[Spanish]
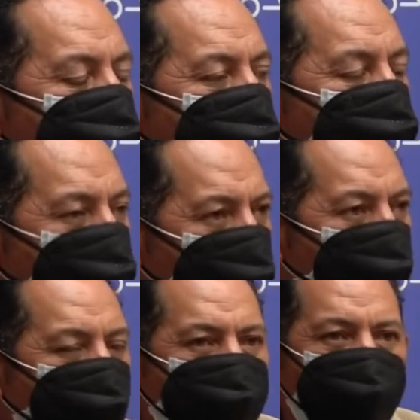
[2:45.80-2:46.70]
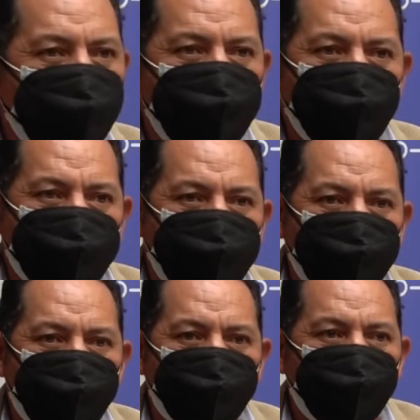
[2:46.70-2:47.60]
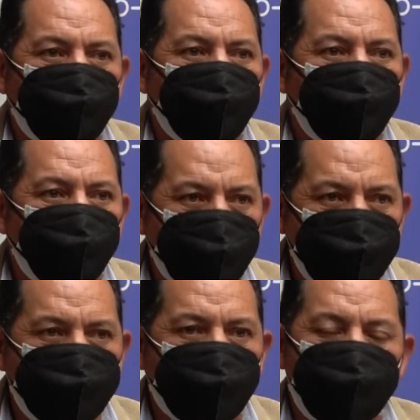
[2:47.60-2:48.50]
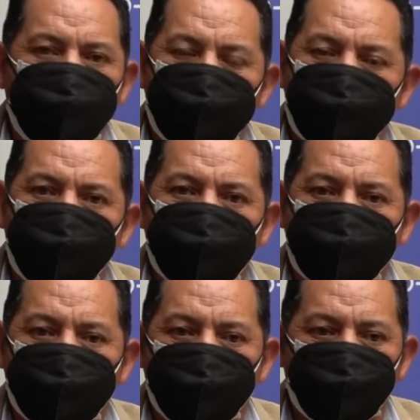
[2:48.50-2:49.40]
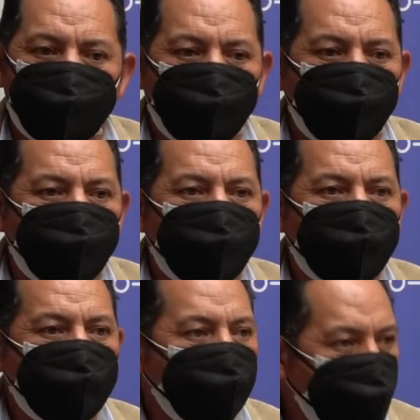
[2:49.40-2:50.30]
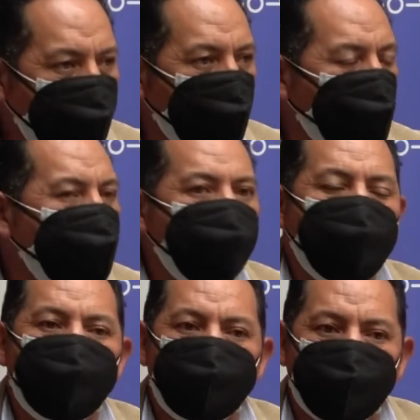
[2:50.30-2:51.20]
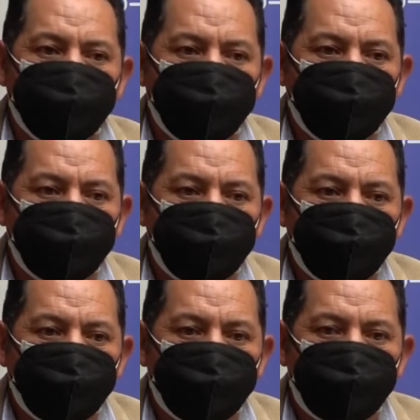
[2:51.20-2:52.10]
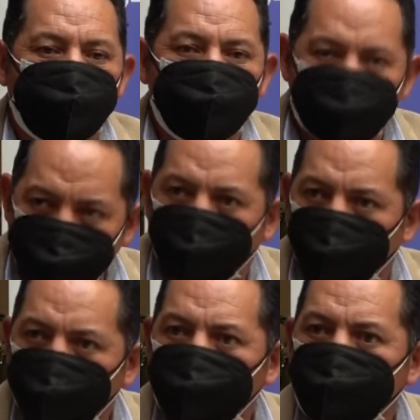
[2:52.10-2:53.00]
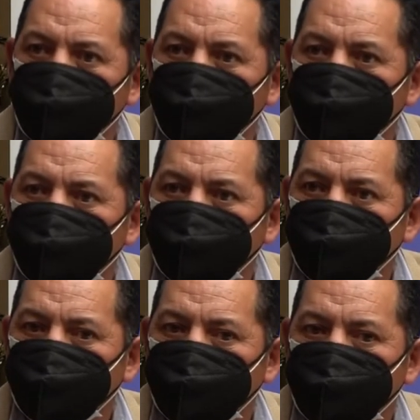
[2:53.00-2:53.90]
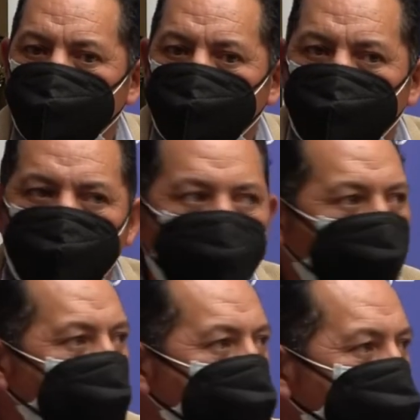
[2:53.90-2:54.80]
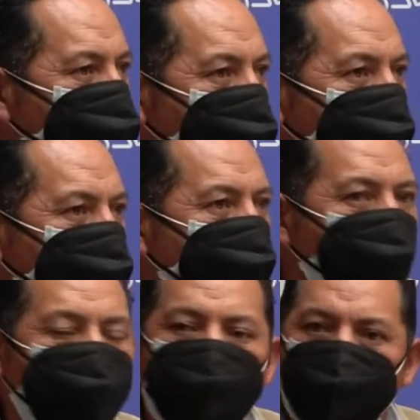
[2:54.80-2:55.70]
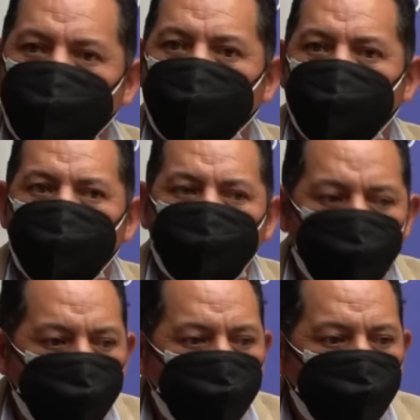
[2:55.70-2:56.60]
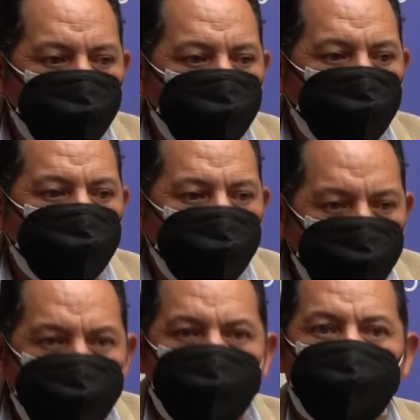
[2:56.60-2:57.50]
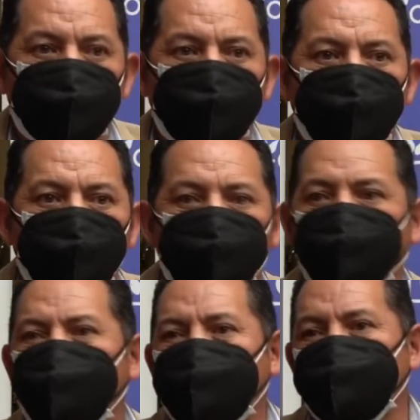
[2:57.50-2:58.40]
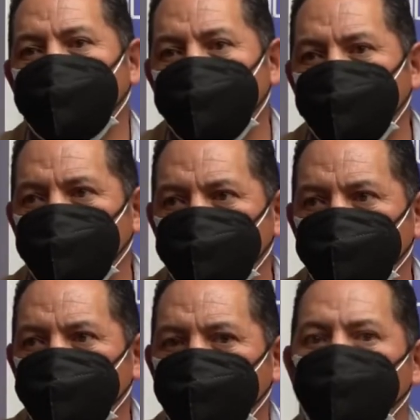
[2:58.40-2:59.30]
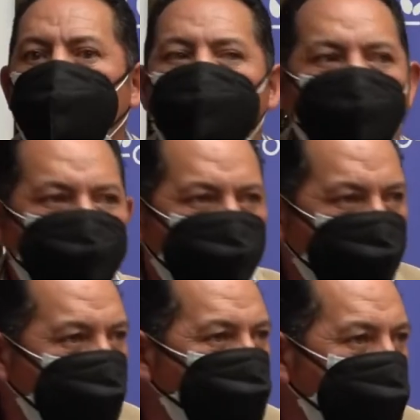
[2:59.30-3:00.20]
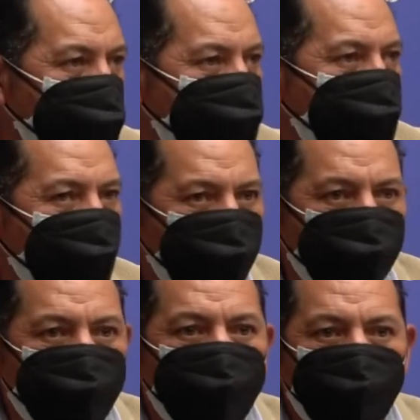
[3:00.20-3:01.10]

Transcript: de todo lo que se ha venido haciendo durante la administración anterior y que obviamente desde hoy seguiremos reforzando ese trabajo y nos plantearemos nuevas metas para este año